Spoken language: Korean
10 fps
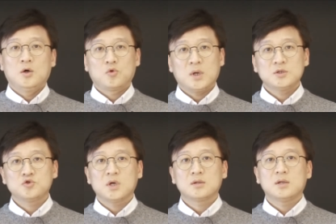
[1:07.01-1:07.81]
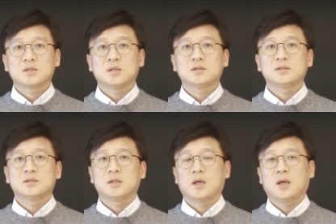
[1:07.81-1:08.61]
또한 슈나이더
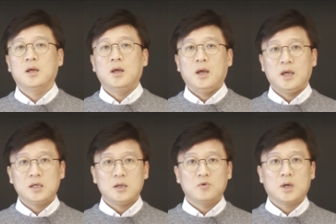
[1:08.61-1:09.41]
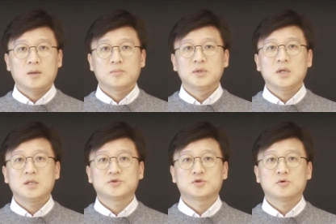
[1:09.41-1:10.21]
렉트릭은 AR과 VR
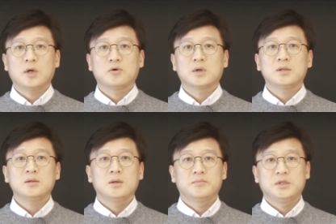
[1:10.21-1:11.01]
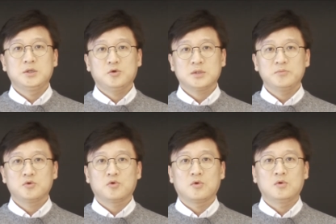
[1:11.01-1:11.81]
기술을 활용한 비디오
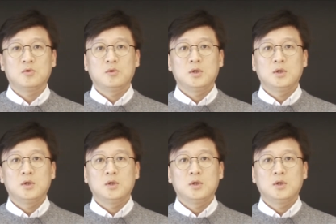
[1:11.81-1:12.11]
360,